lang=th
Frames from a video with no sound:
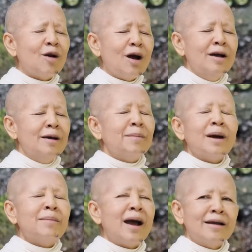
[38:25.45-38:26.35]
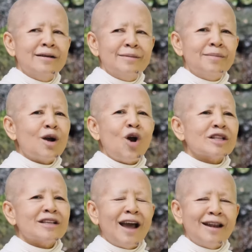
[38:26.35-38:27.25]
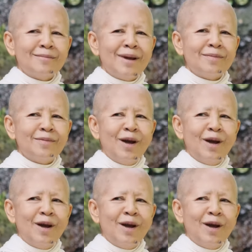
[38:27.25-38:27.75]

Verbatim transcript: ก็มามามากอดกันมา